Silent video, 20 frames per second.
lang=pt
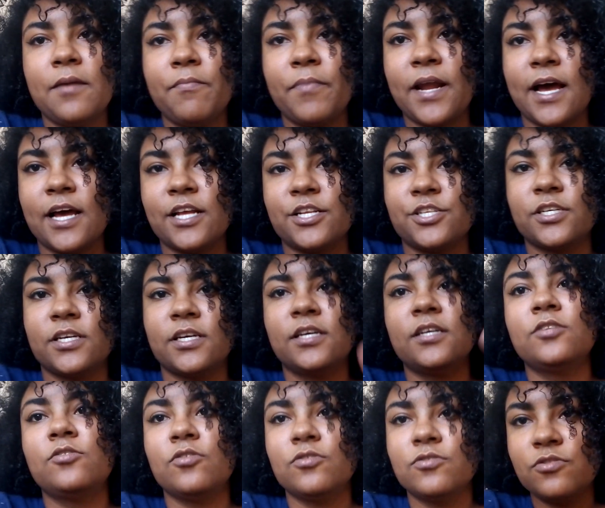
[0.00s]
em prática
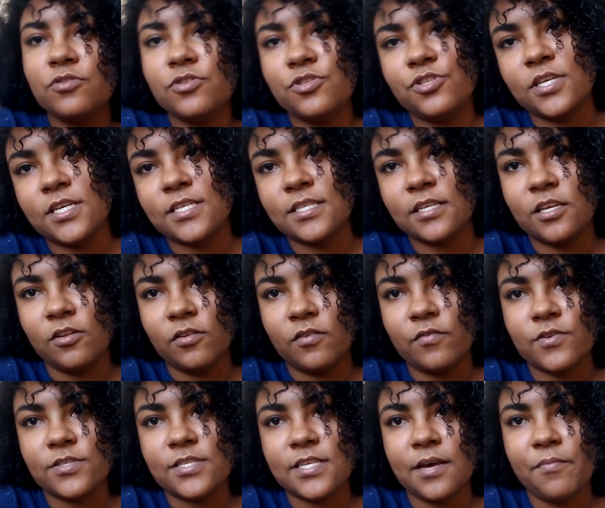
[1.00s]
todos os dias aquilo que você